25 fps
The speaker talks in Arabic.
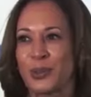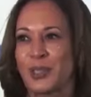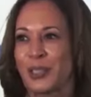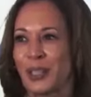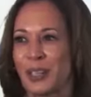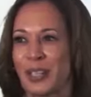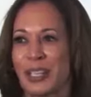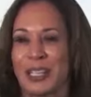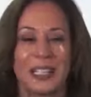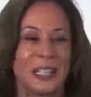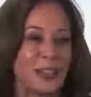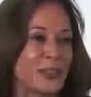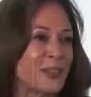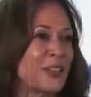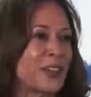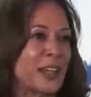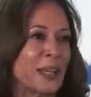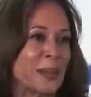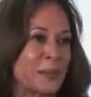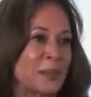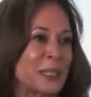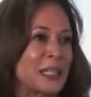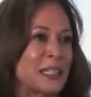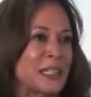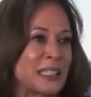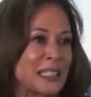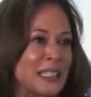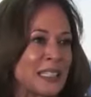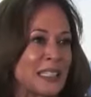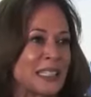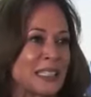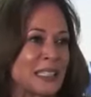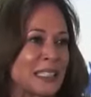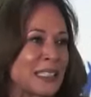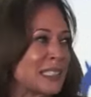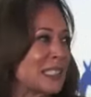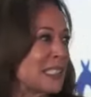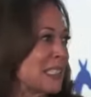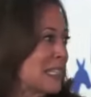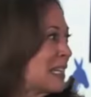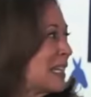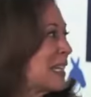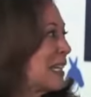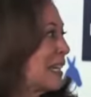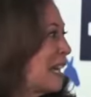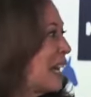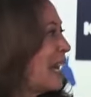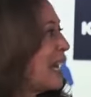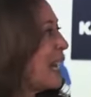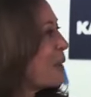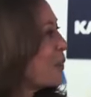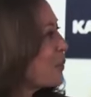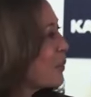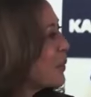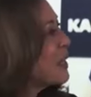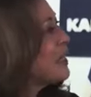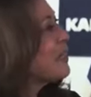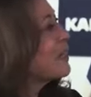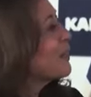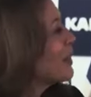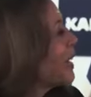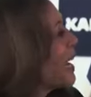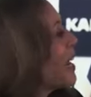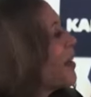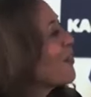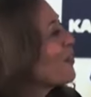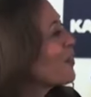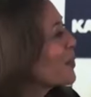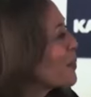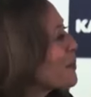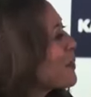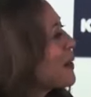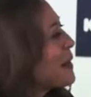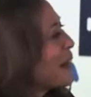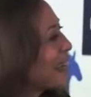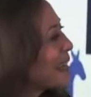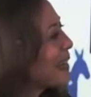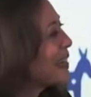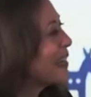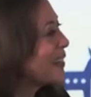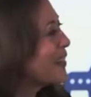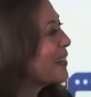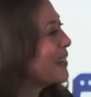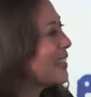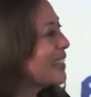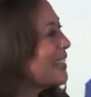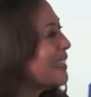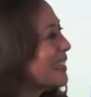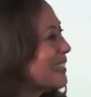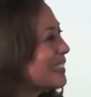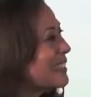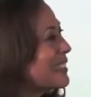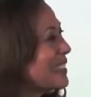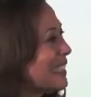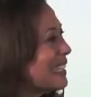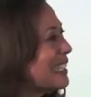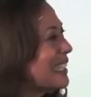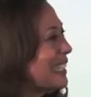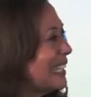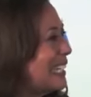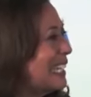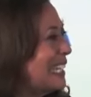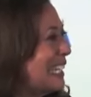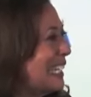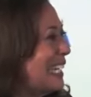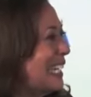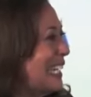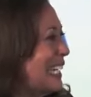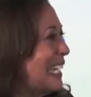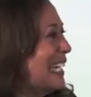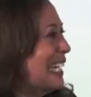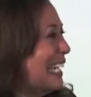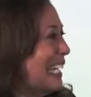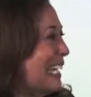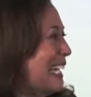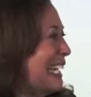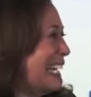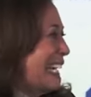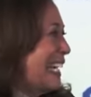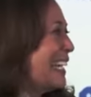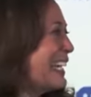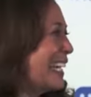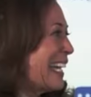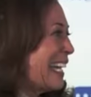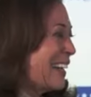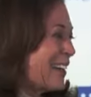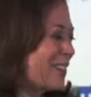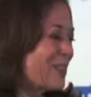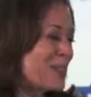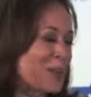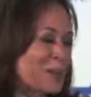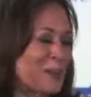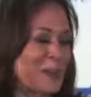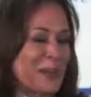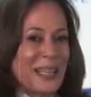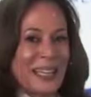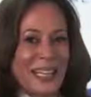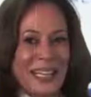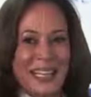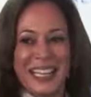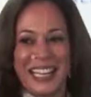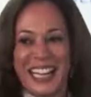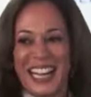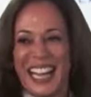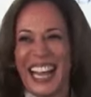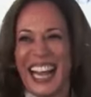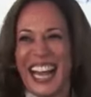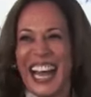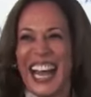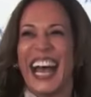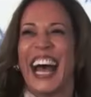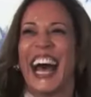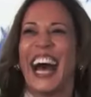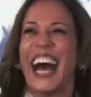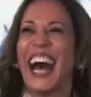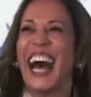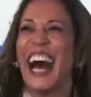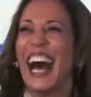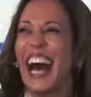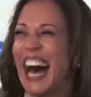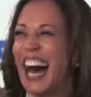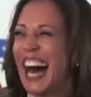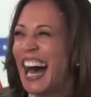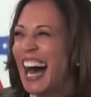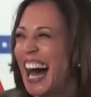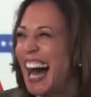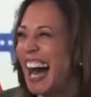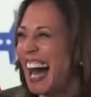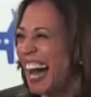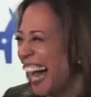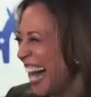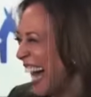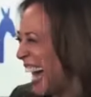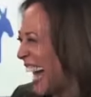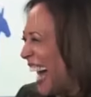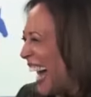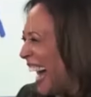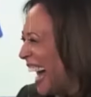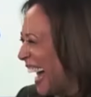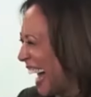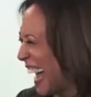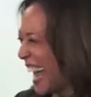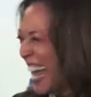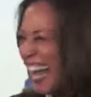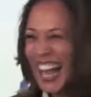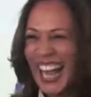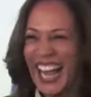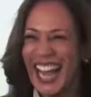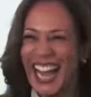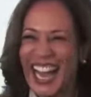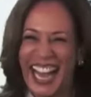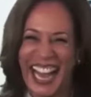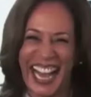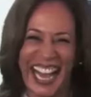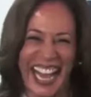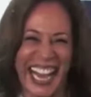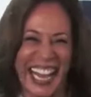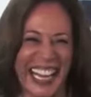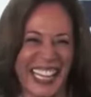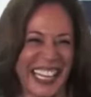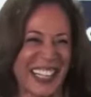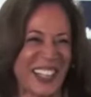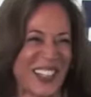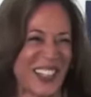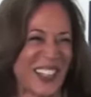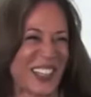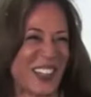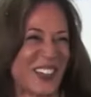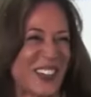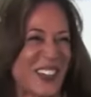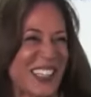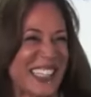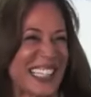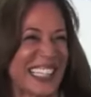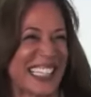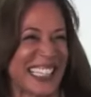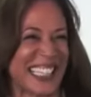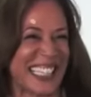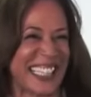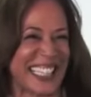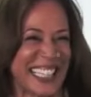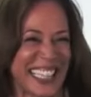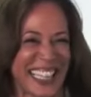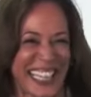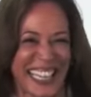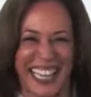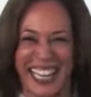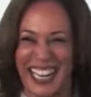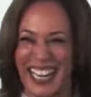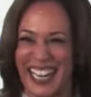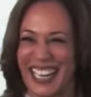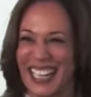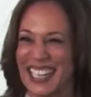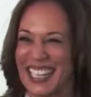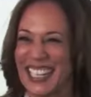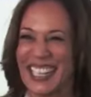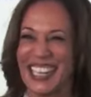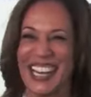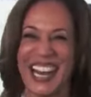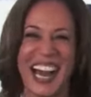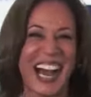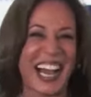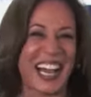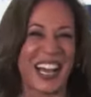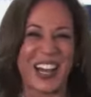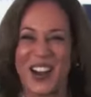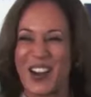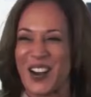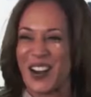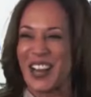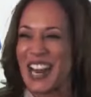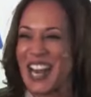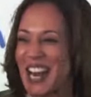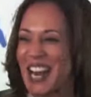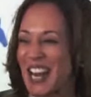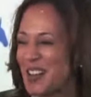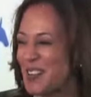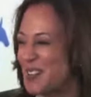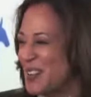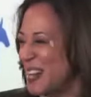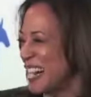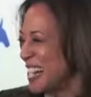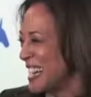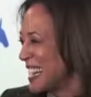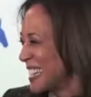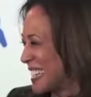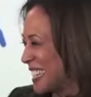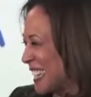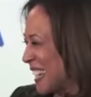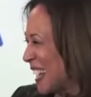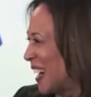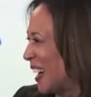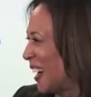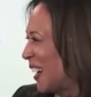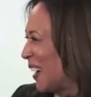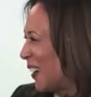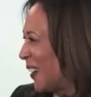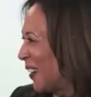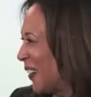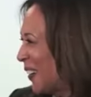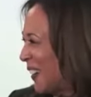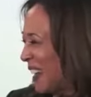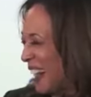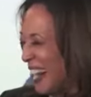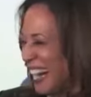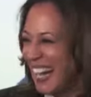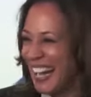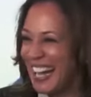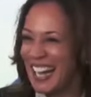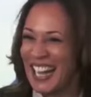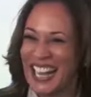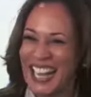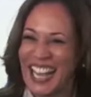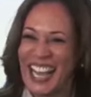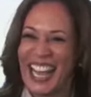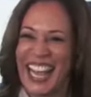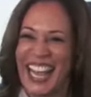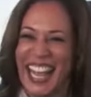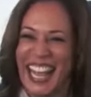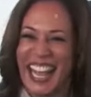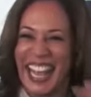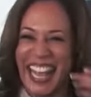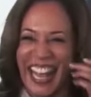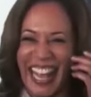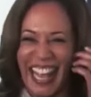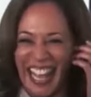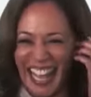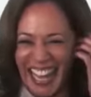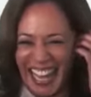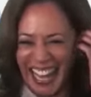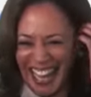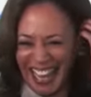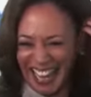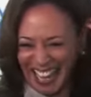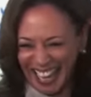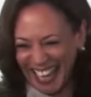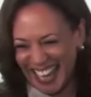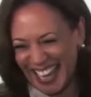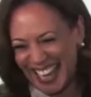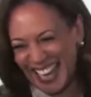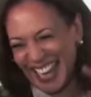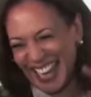فبالتالي هو عايز يجي ياخد خبرتك في هذه الملفات م. هو شايف انه آه، عندك تطوير في قدره الجيش المصري يعني هو بيكلمك النهارده وهو عارف ان احنا في في ذكرى مرور 50 عام